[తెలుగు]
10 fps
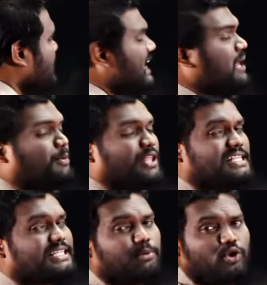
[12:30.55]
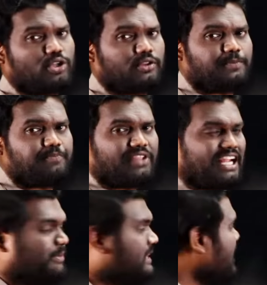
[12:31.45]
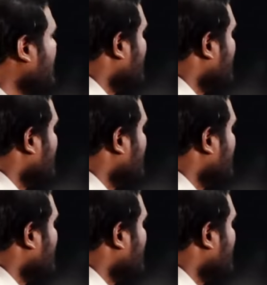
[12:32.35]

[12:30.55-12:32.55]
తెలియకపోతే ఆన్సర్ చెప్పడం కుదరదు అర్థమైందా